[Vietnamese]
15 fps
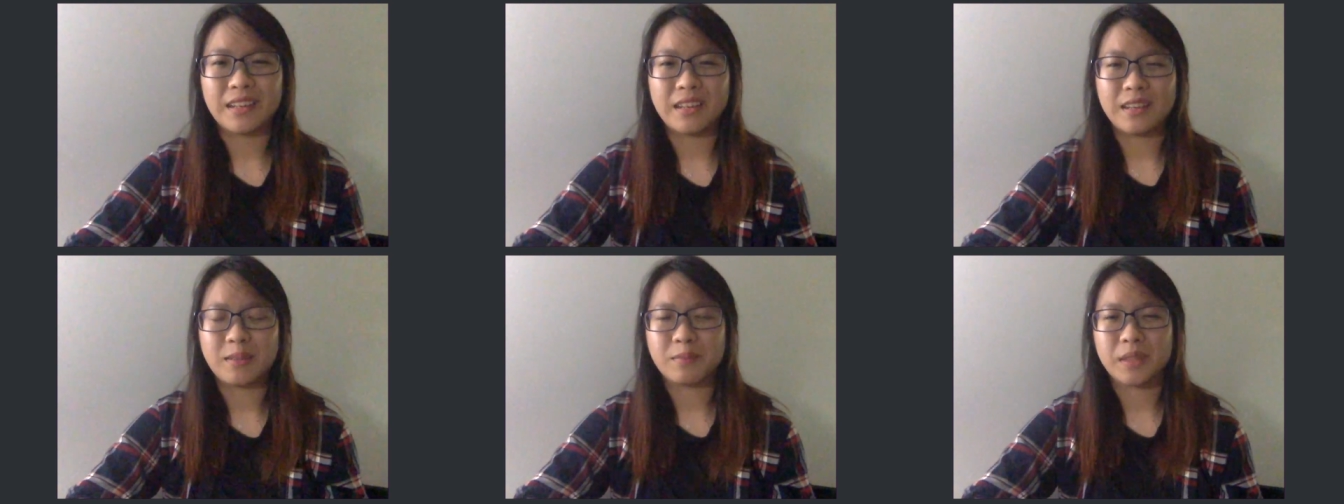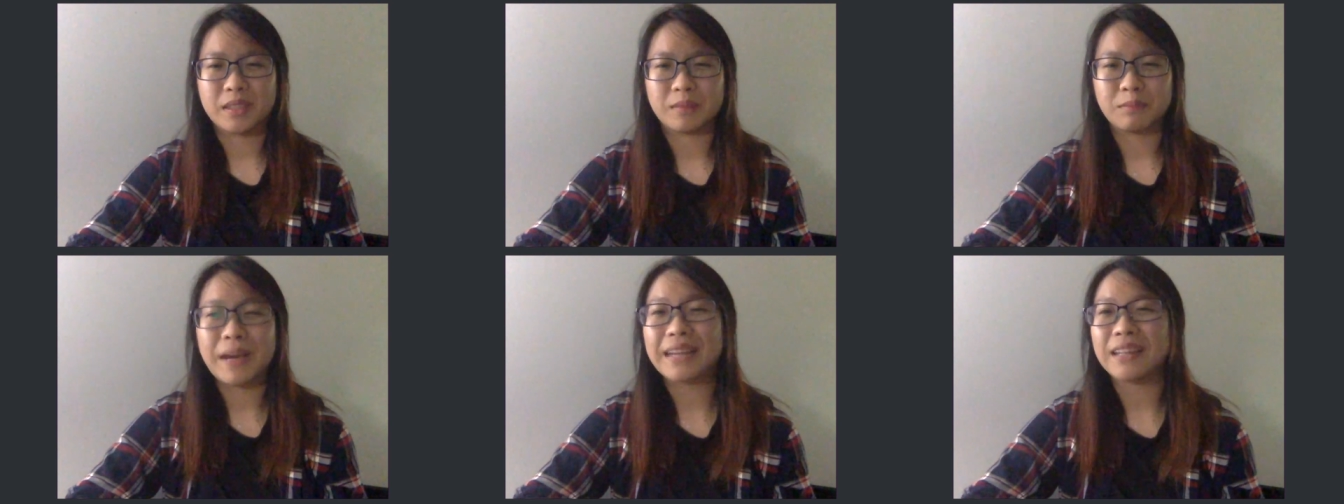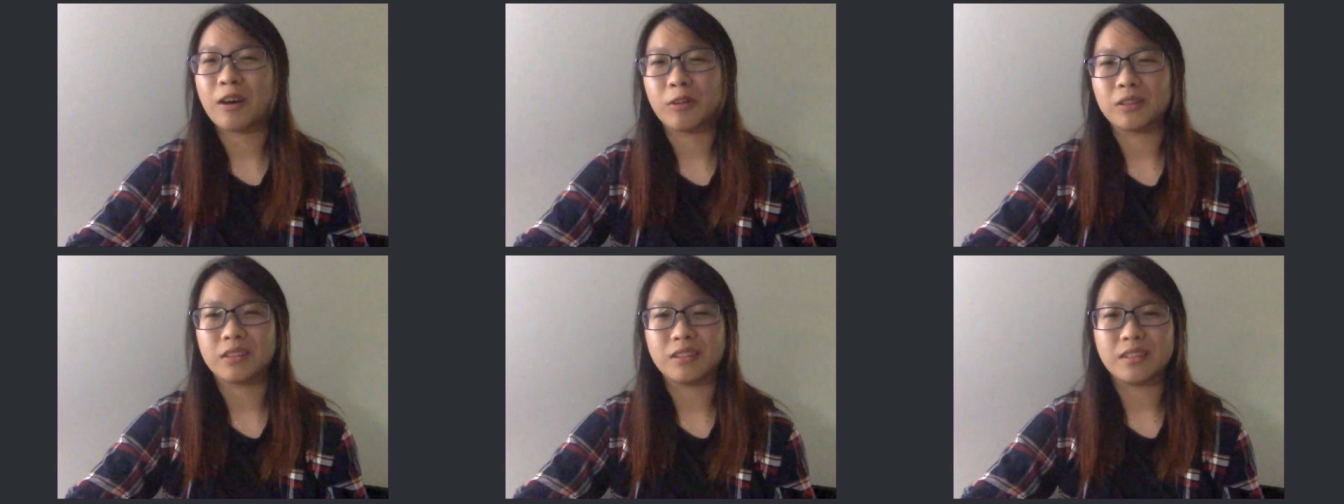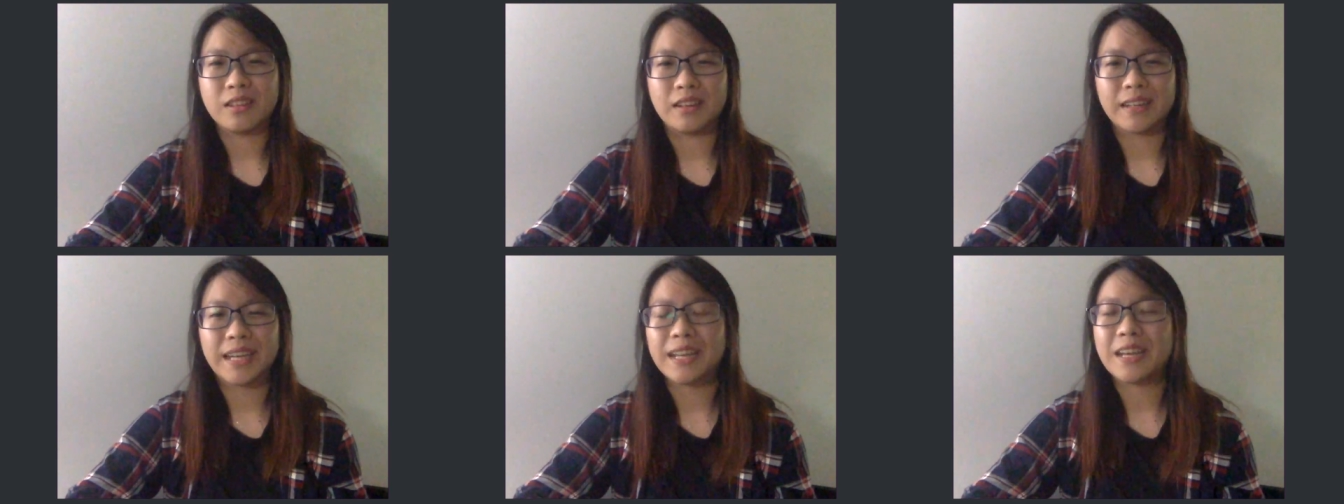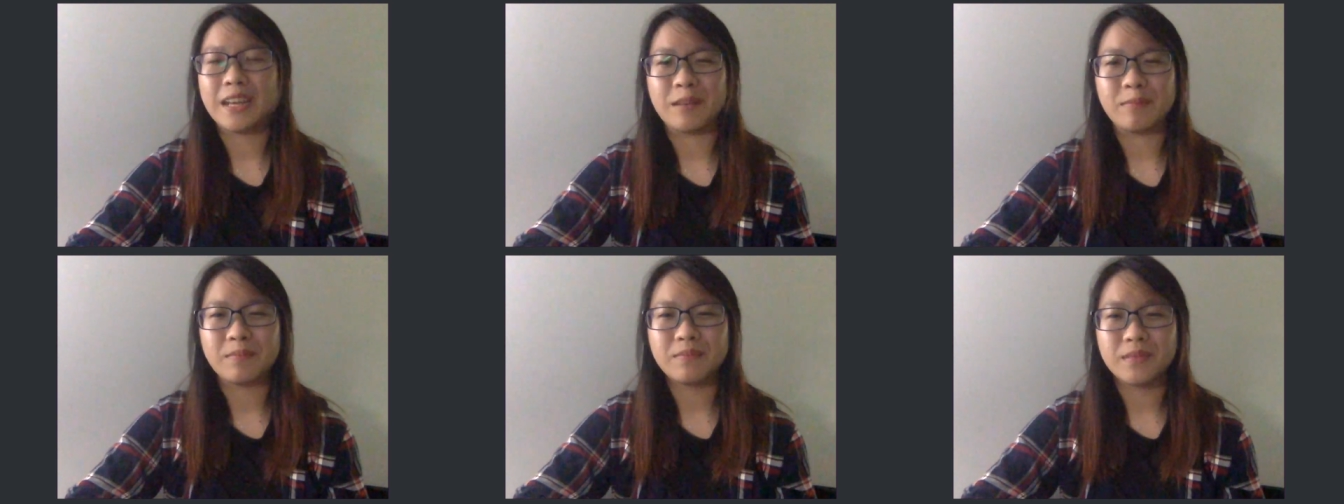thì mình bắt đầu từ những cái
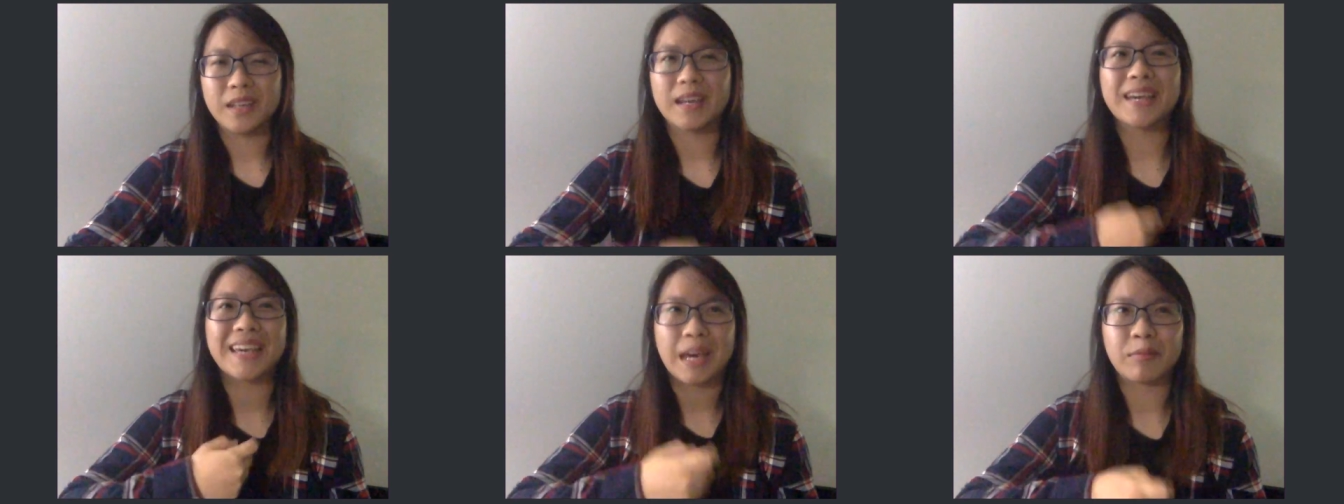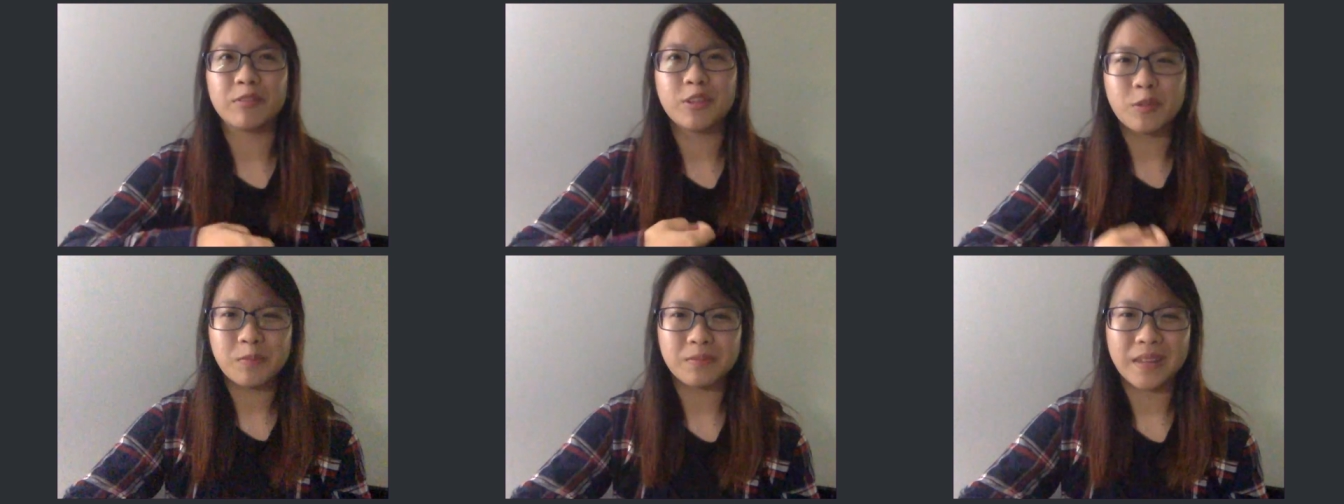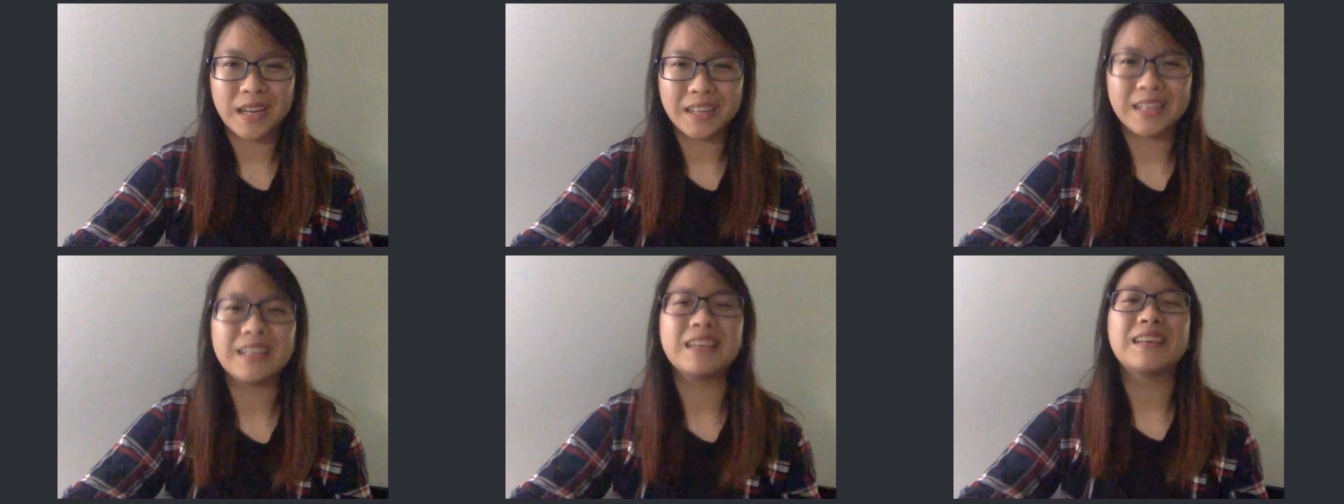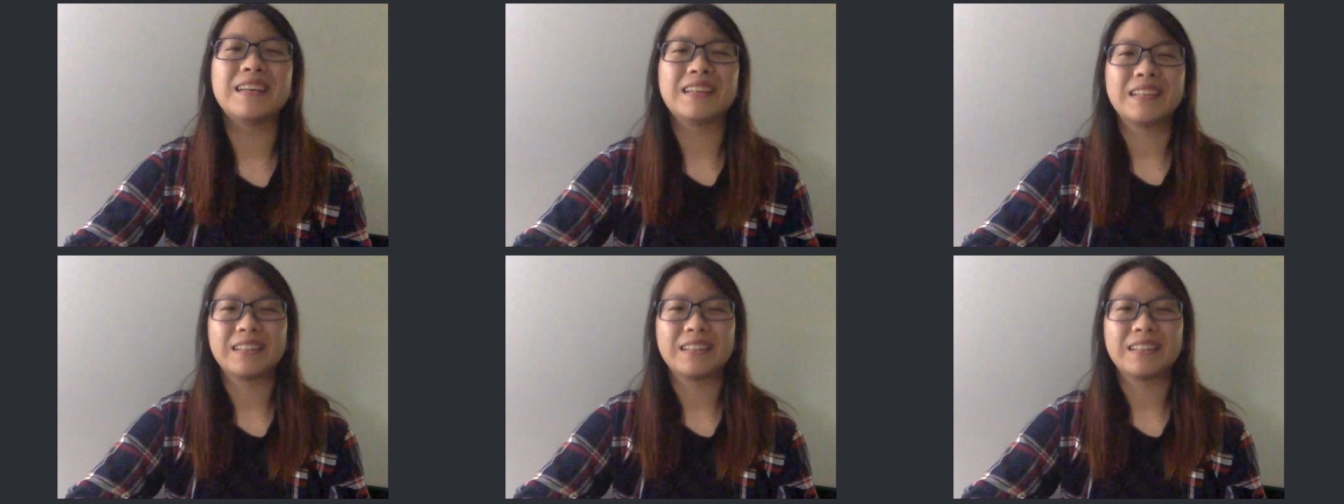điểm những cái cảm xúc đấy